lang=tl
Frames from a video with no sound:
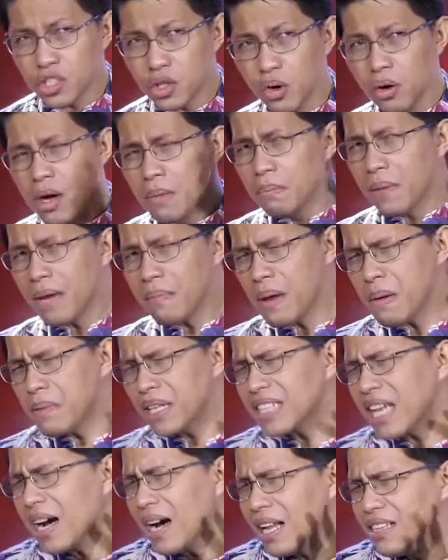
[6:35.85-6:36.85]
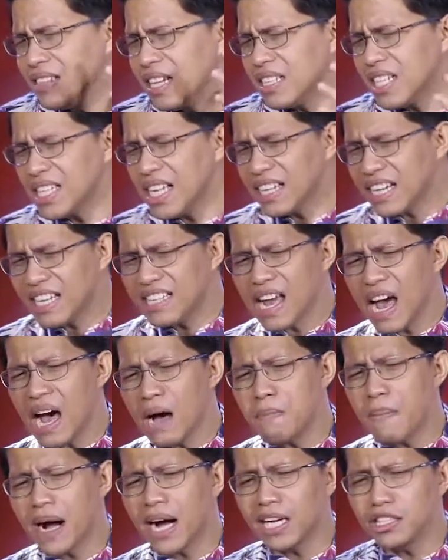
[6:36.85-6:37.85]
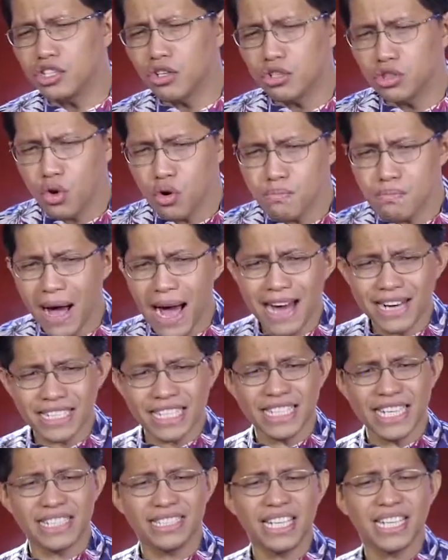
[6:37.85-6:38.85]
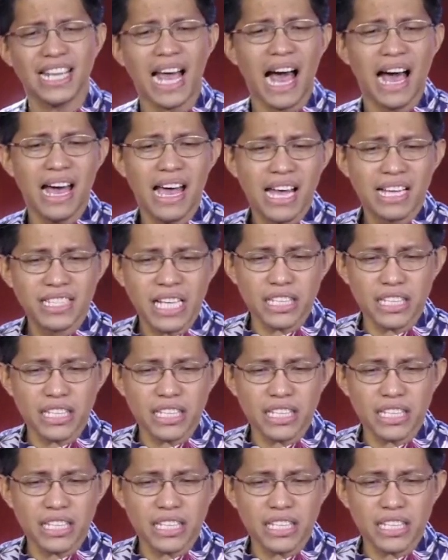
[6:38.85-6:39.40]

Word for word: So, maybe matagal na nilang inaabangan yon Nung marinig nila